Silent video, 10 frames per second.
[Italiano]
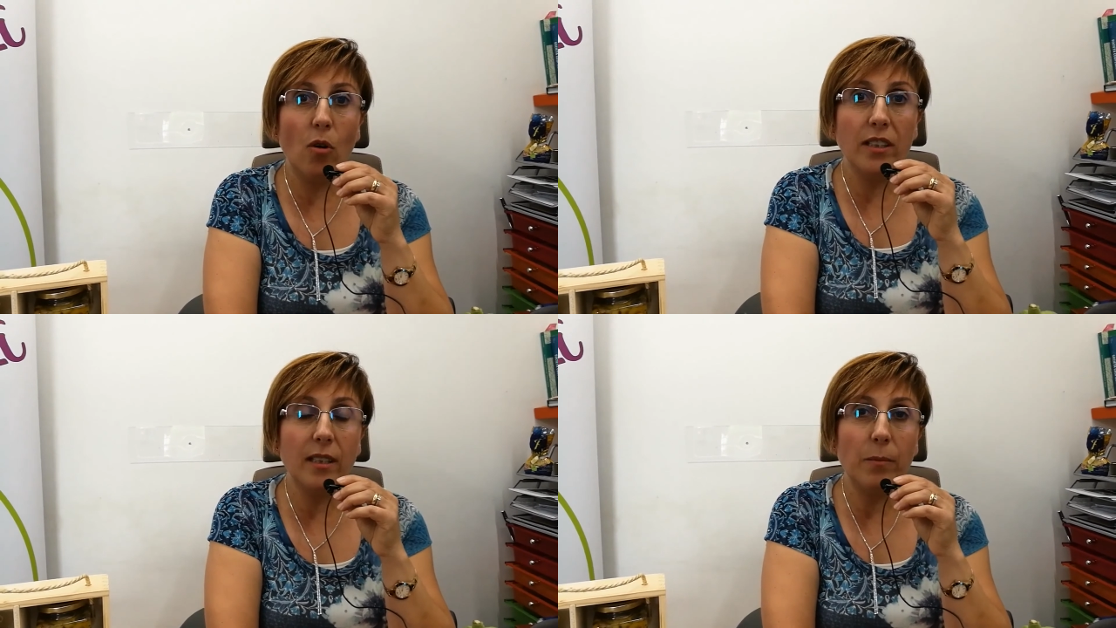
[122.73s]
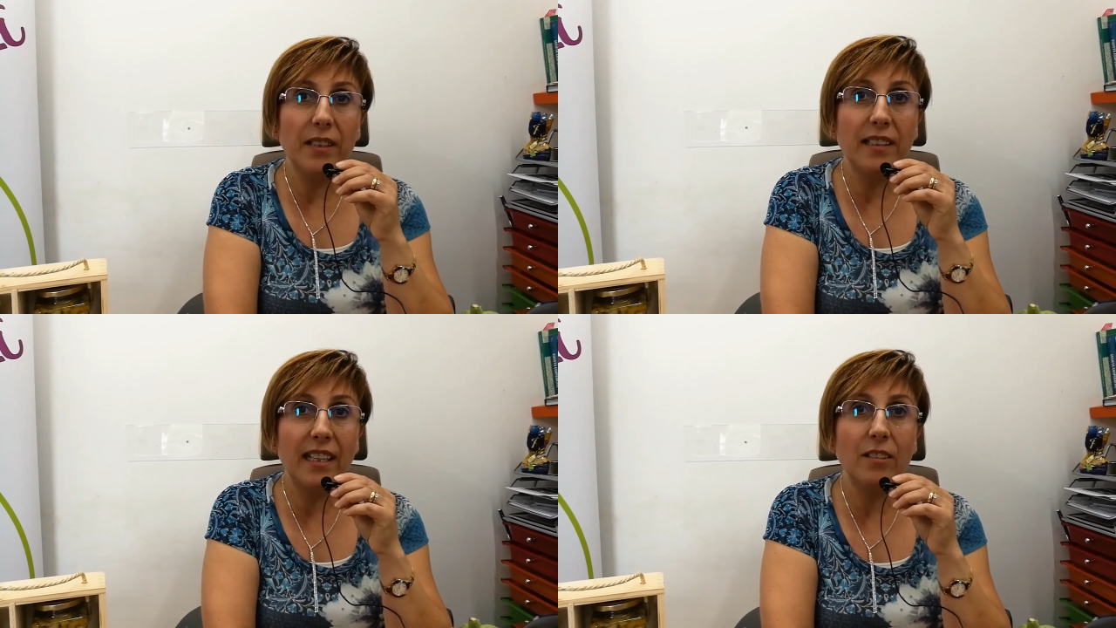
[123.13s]

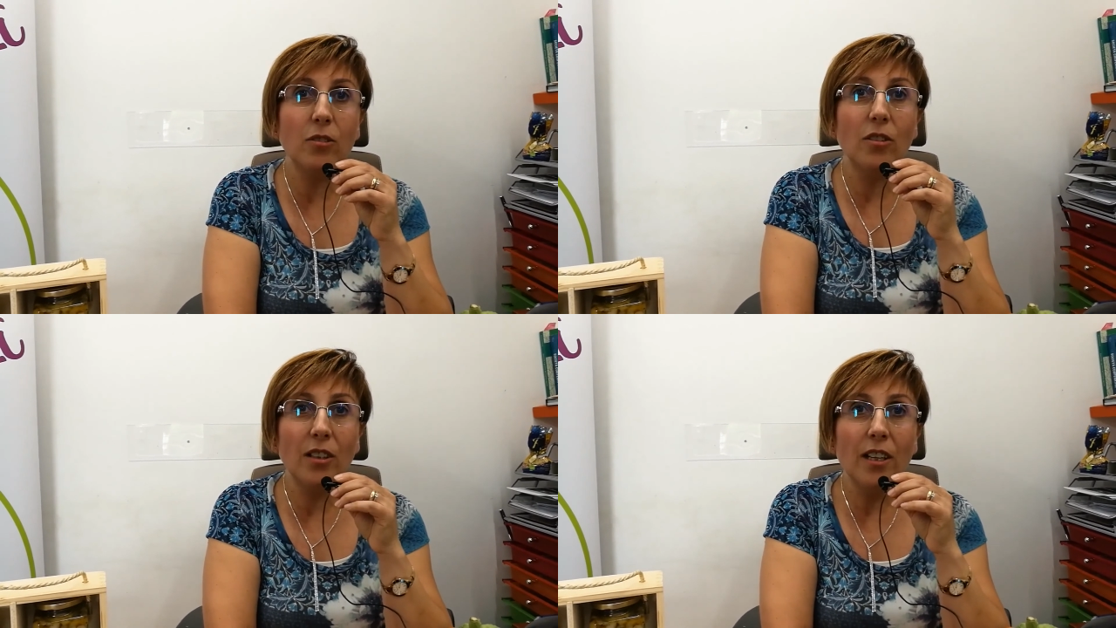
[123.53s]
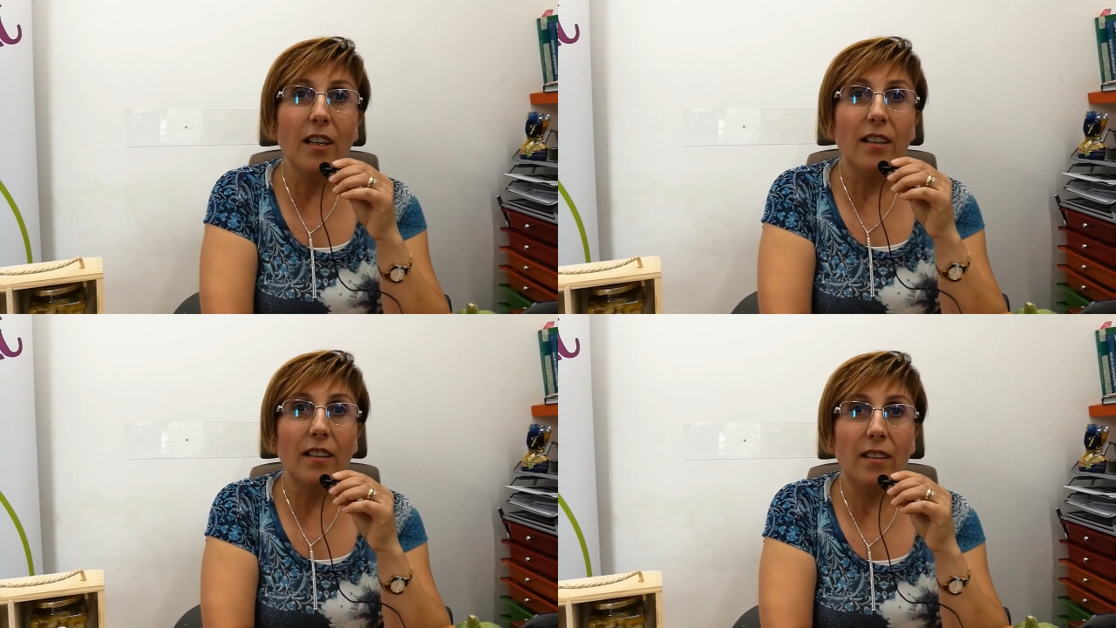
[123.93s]
intraprendendo
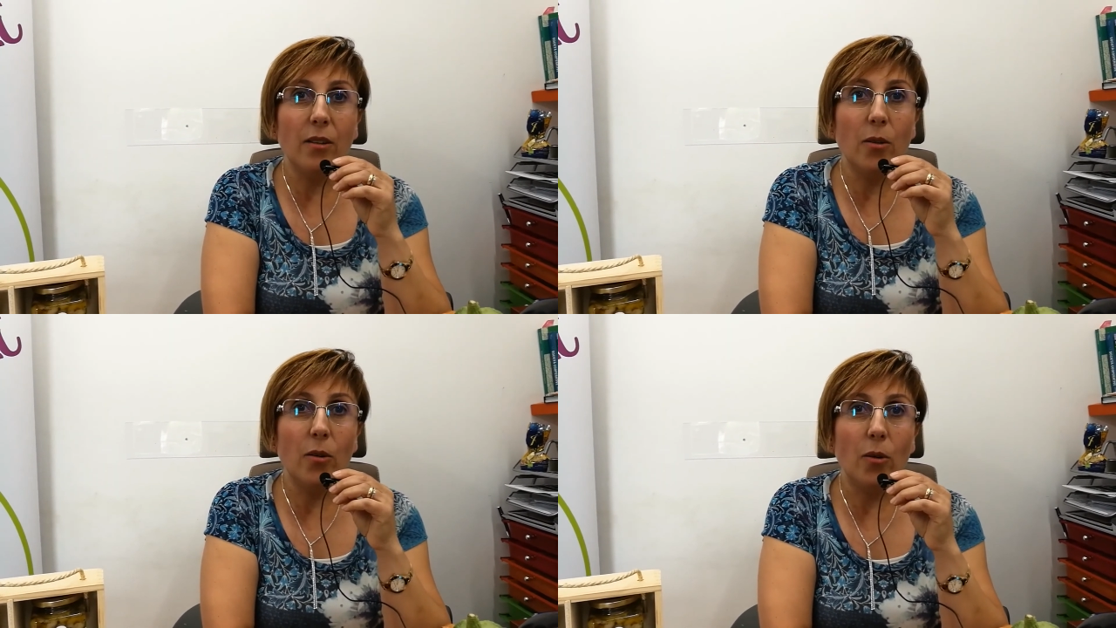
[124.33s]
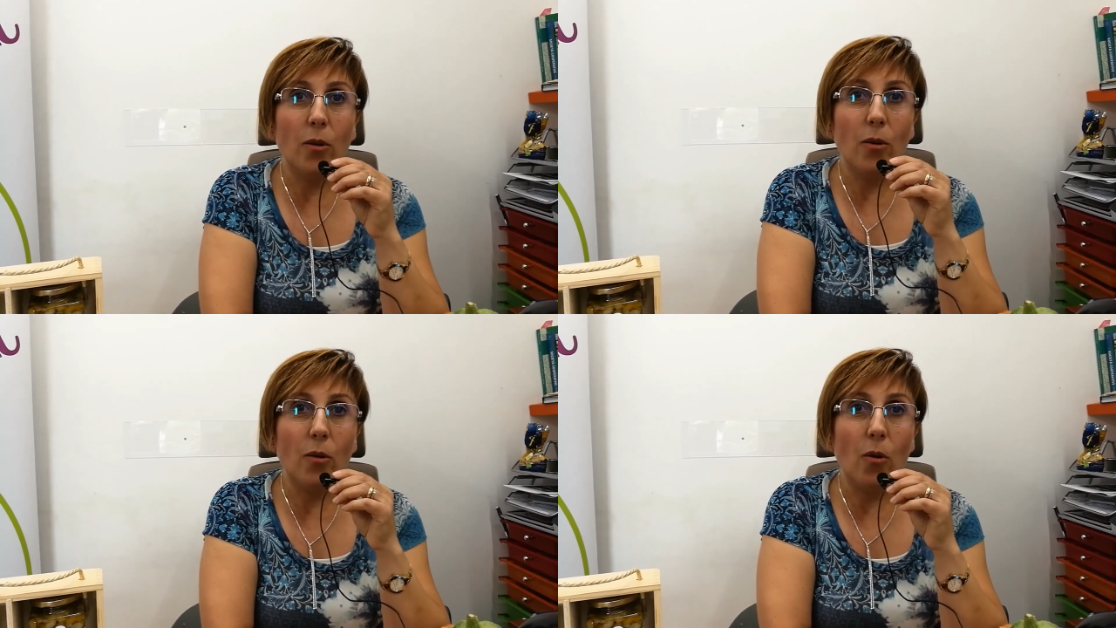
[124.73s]
eh,
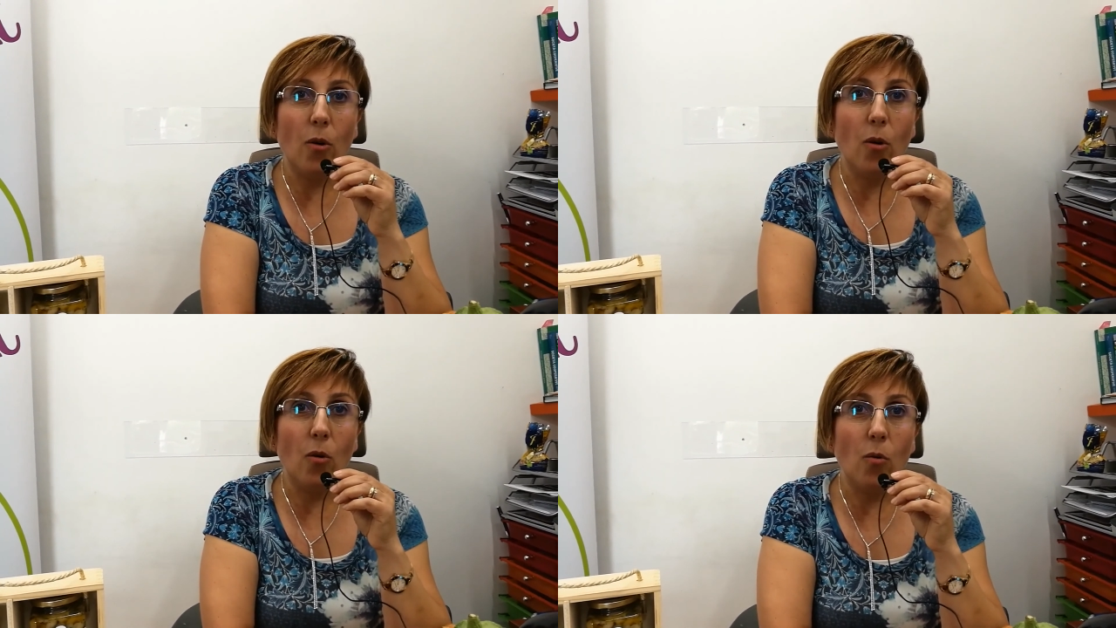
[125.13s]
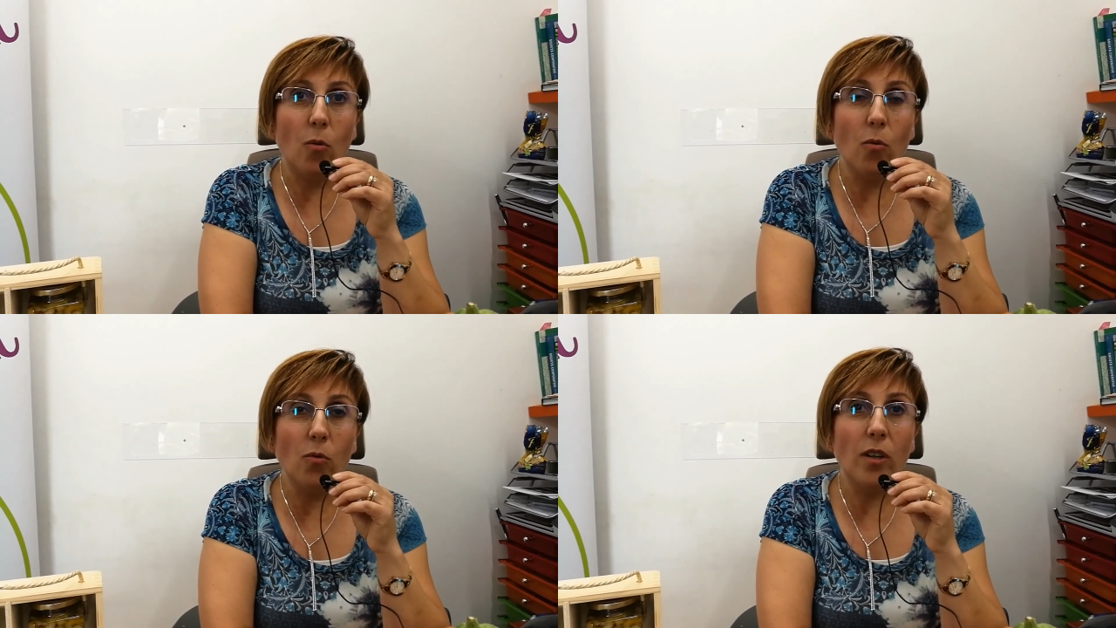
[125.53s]

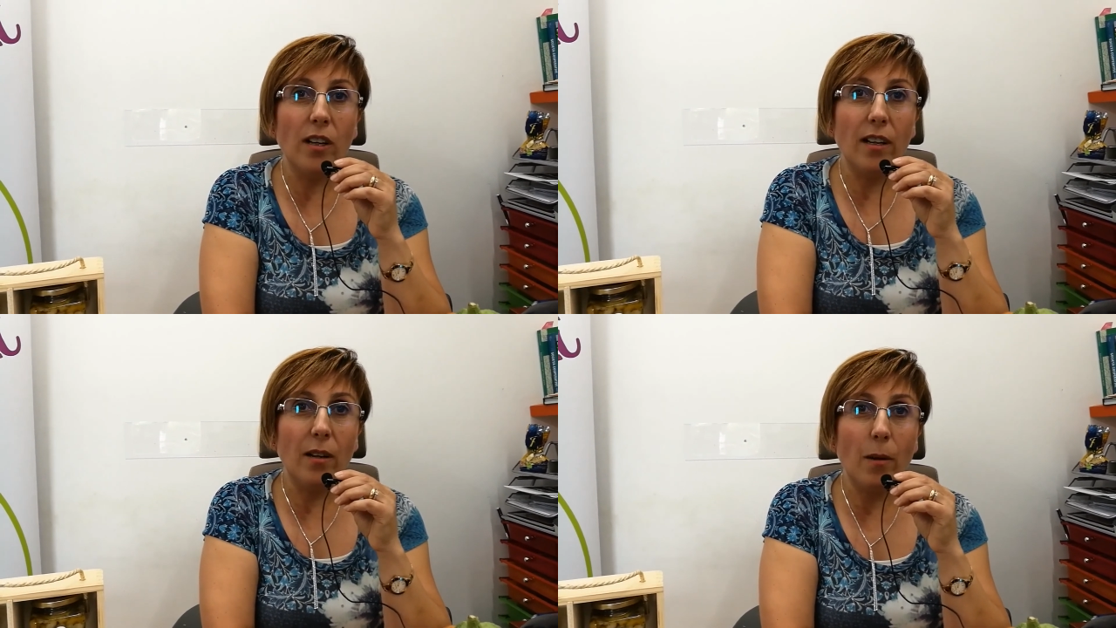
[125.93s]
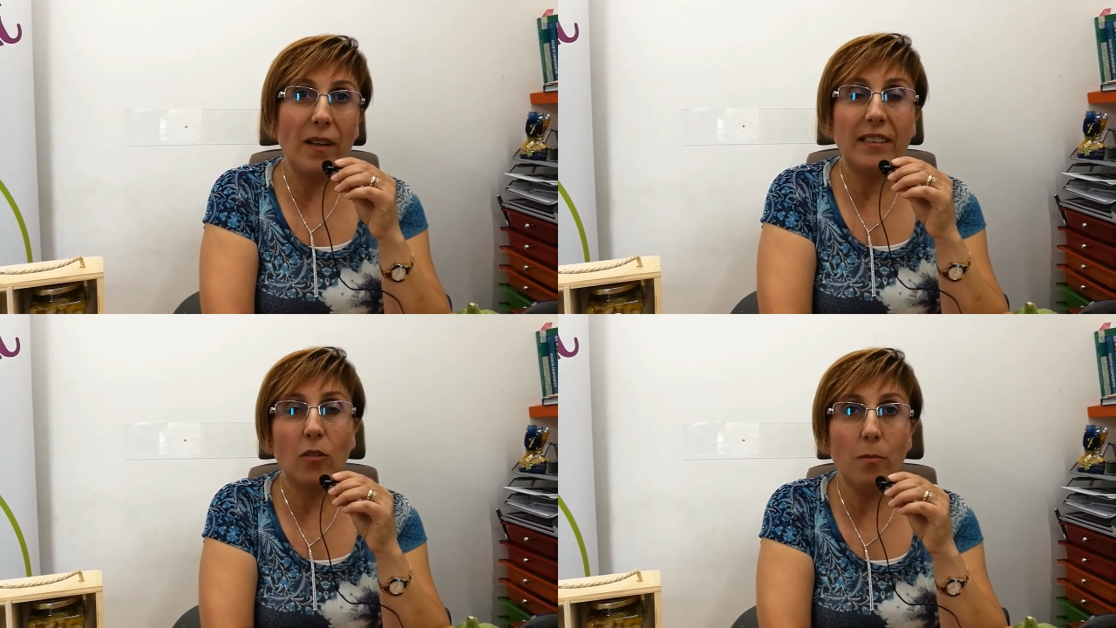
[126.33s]
una
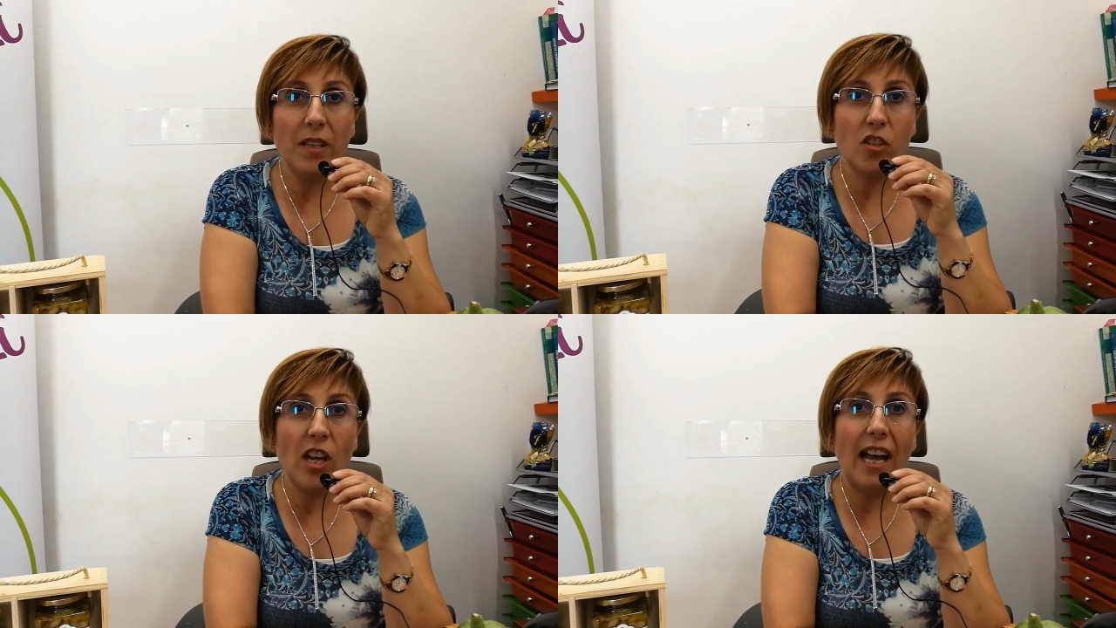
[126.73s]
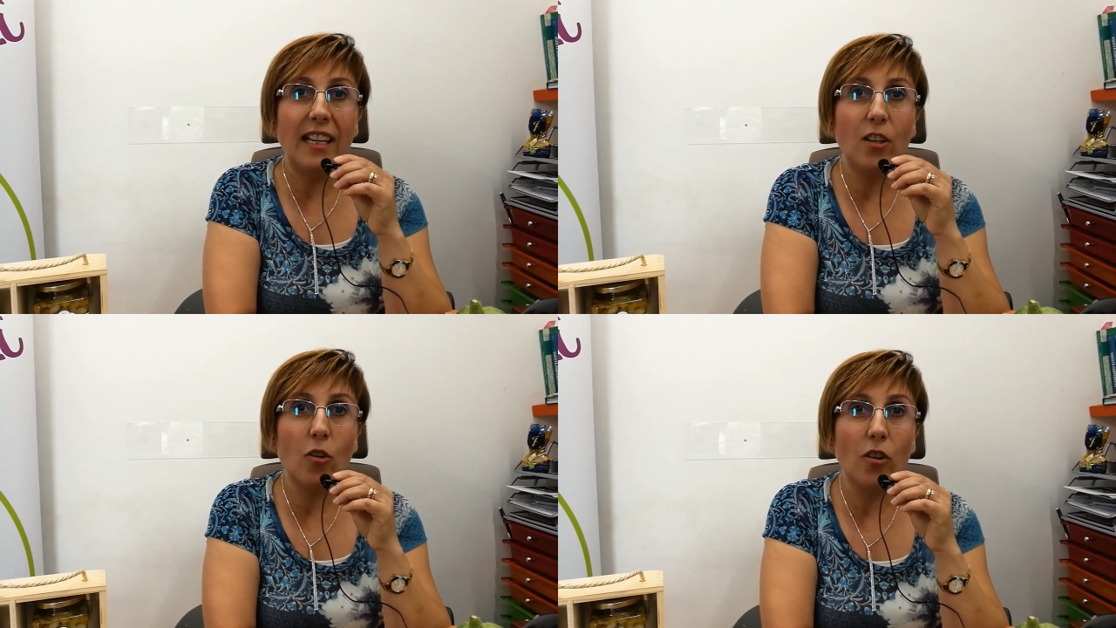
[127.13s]
parte
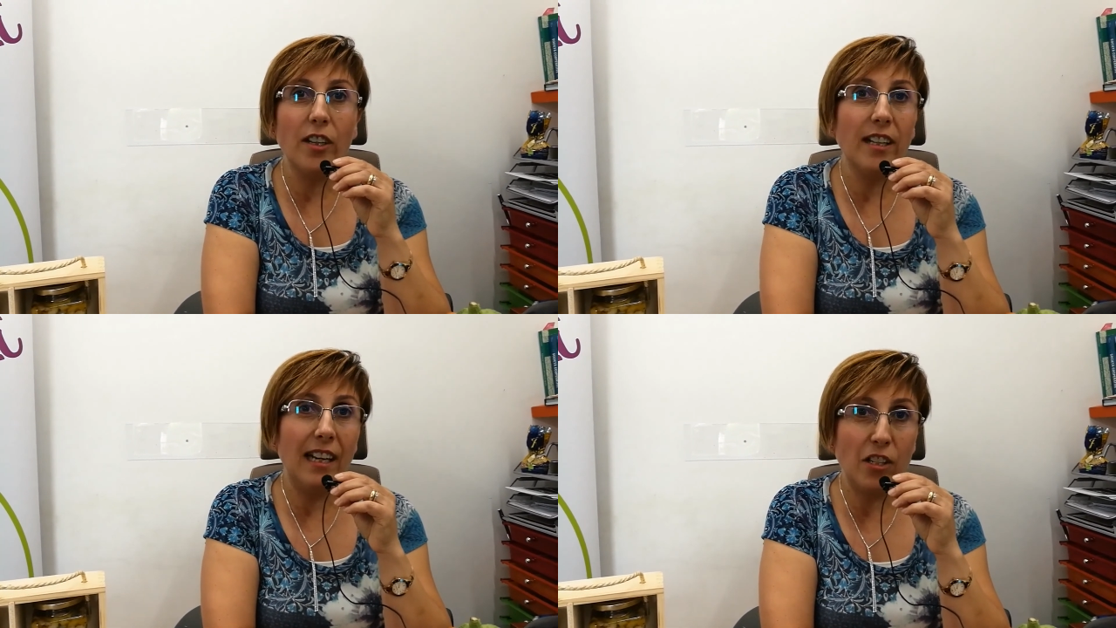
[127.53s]
commerciale con la